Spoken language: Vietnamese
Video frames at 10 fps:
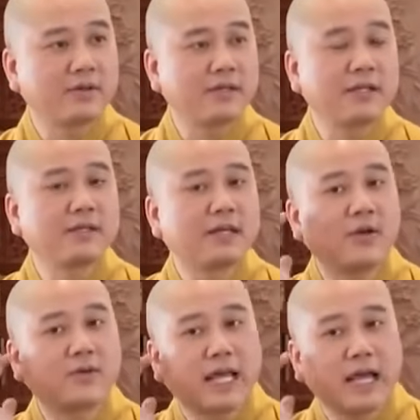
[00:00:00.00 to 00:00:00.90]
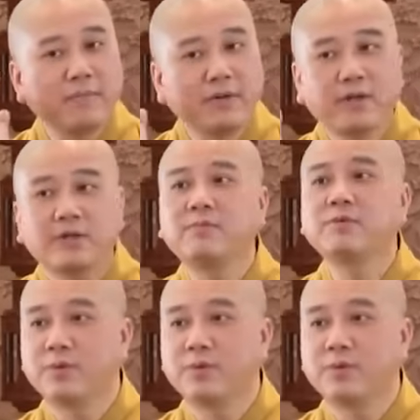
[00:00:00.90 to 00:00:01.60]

cho nên cái lỗ tai mình nó rong